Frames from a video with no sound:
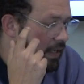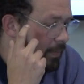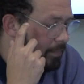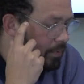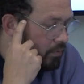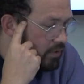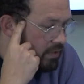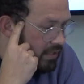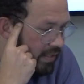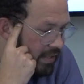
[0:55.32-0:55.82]

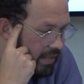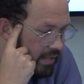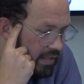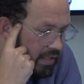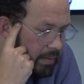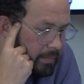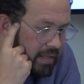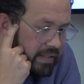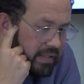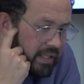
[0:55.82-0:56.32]
capa do Zeca.
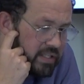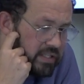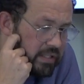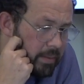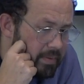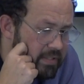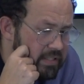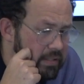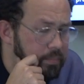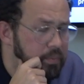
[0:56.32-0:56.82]
A liberdade
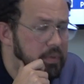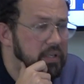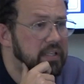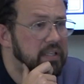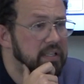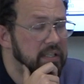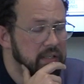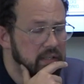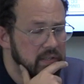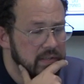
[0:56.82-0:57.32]
está a passar por
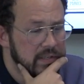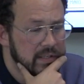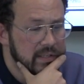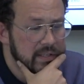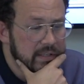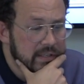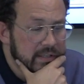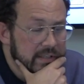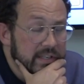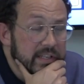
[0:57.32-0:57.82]
aqui.
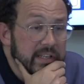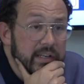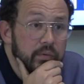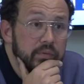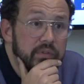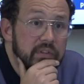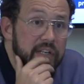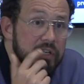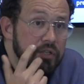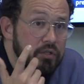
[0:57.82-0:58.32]
É
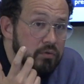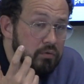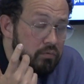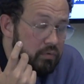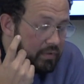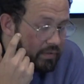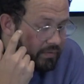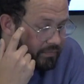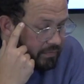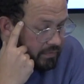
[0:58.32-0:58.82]
um trecho de
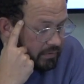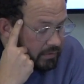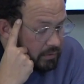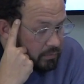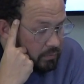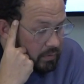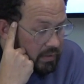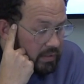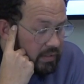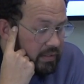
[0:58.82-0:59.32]
uma, de
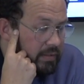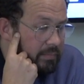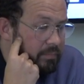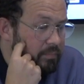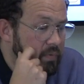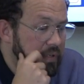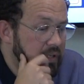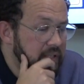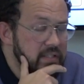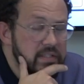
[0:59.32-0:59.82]
uma
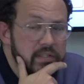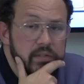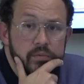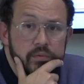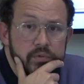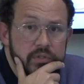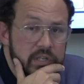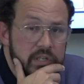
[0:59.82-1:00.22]
canção do